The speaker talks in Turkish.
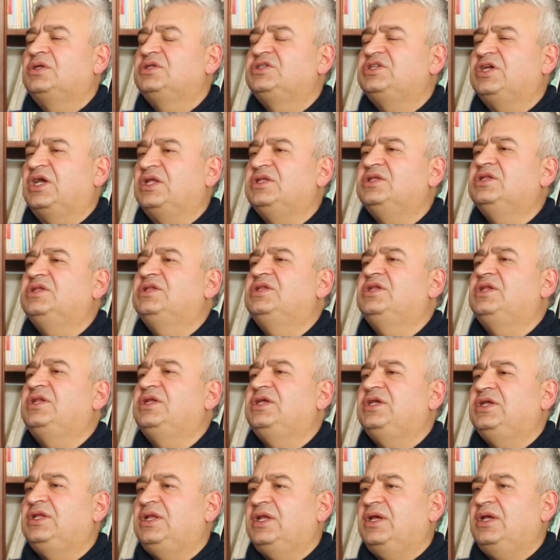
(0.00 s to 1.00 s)
Kendi
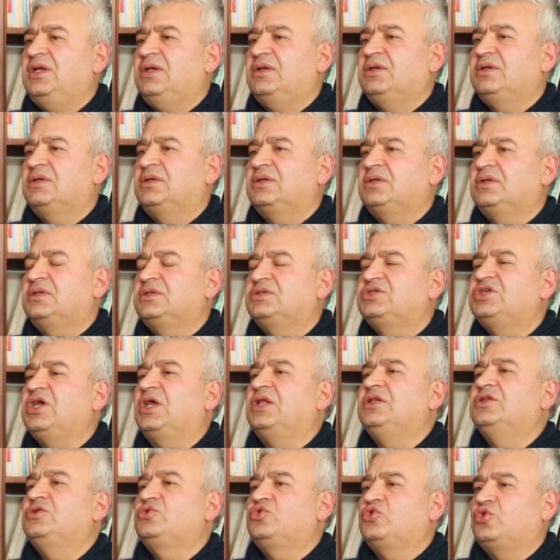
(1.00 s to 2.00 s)
diliyle,
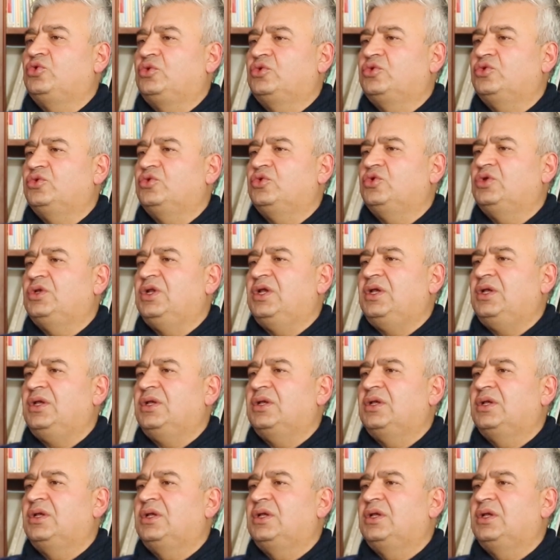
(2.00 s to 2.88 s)
kendi kültürüyle,